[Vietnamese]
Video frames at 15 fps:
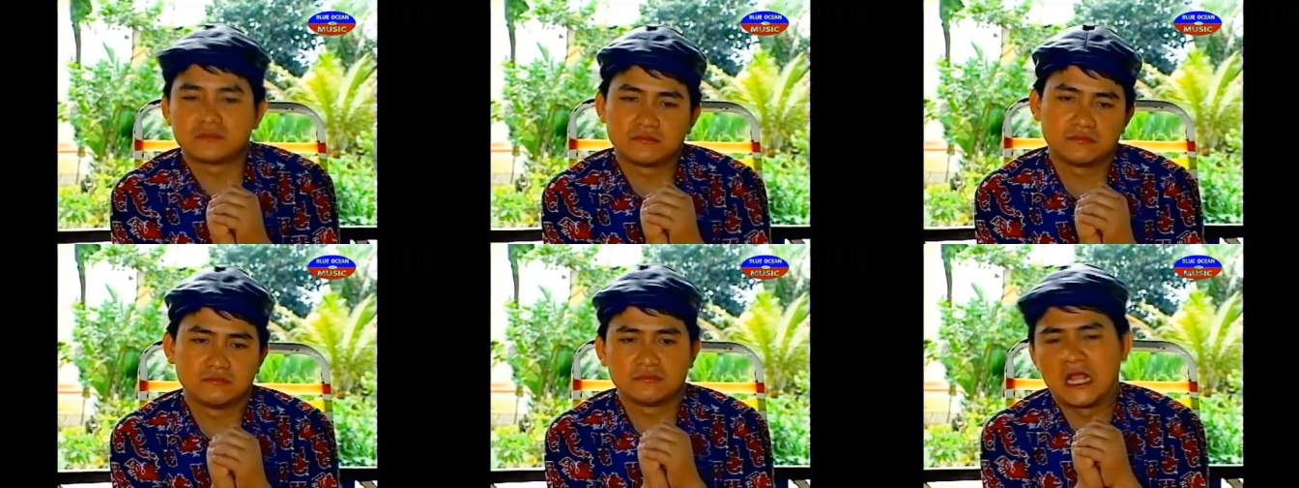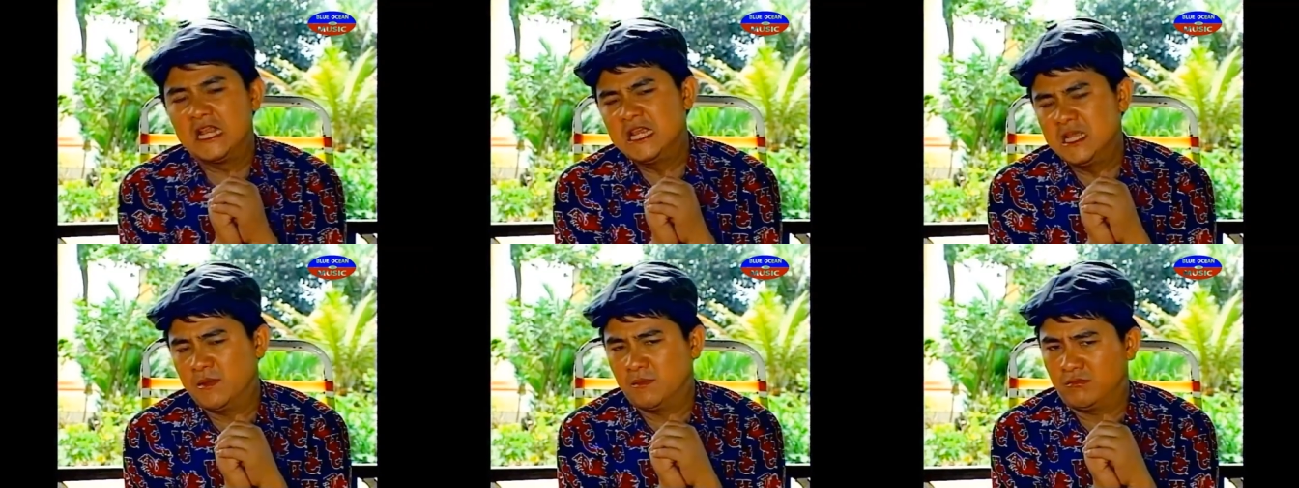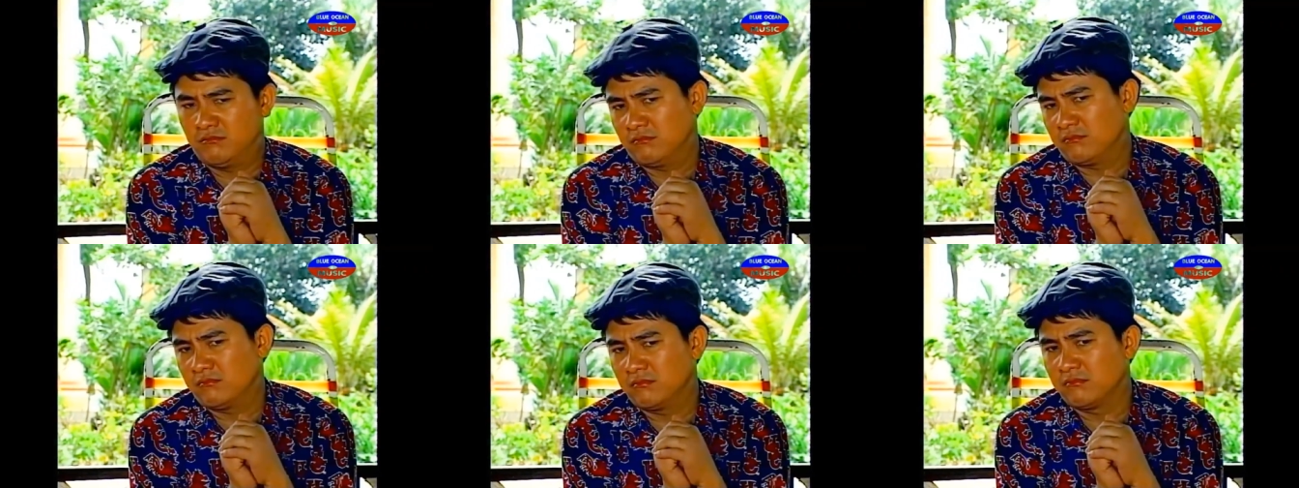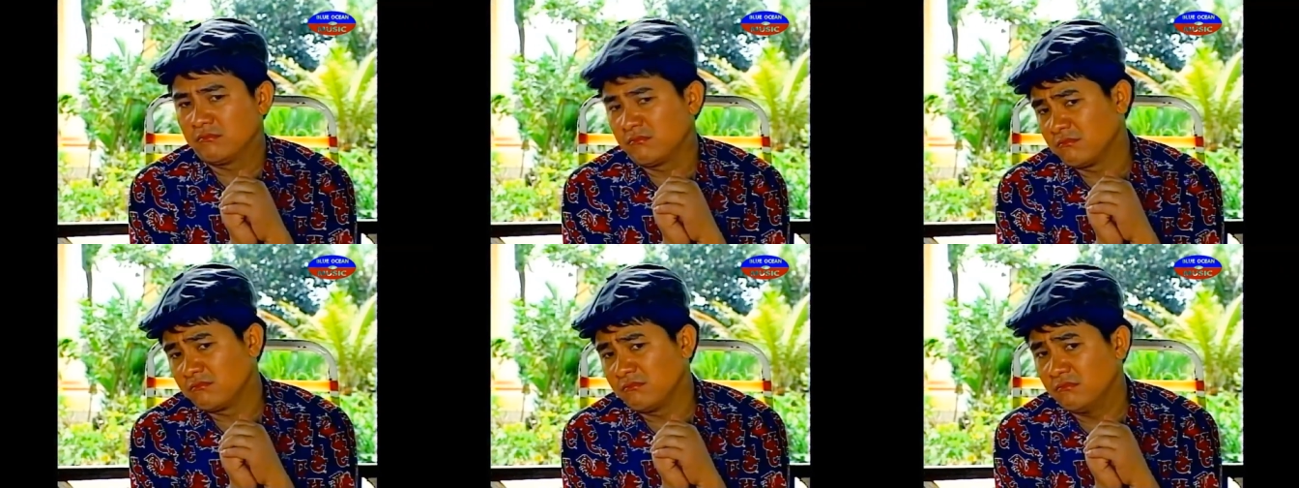Bèn
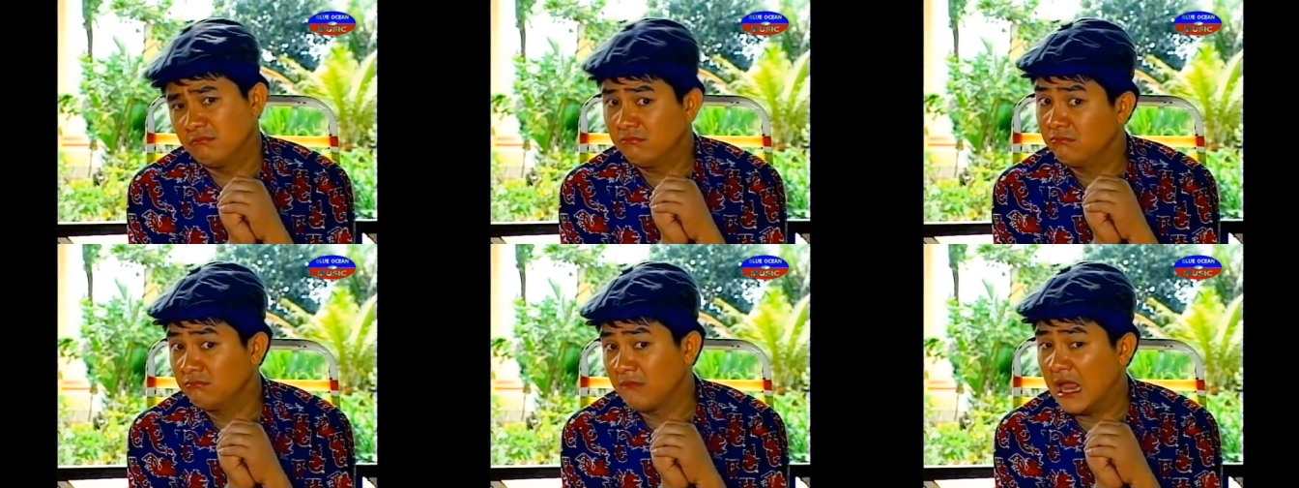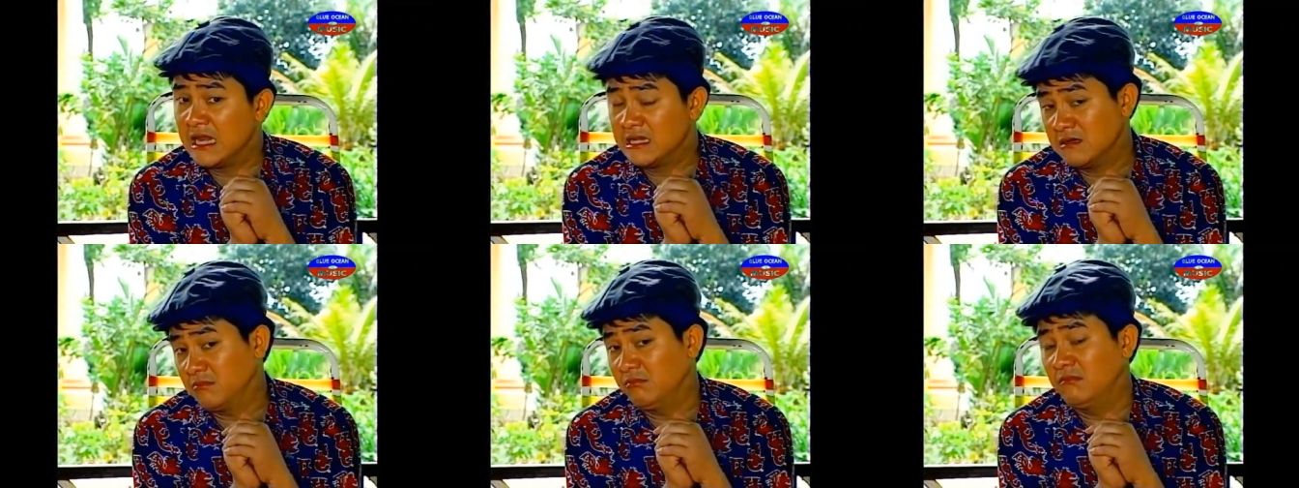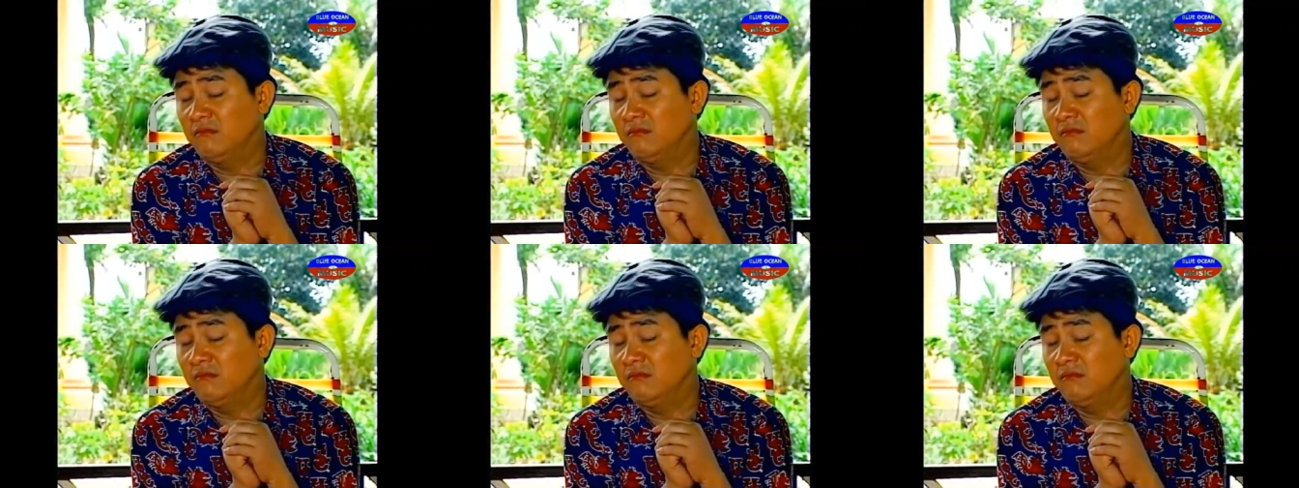Bèn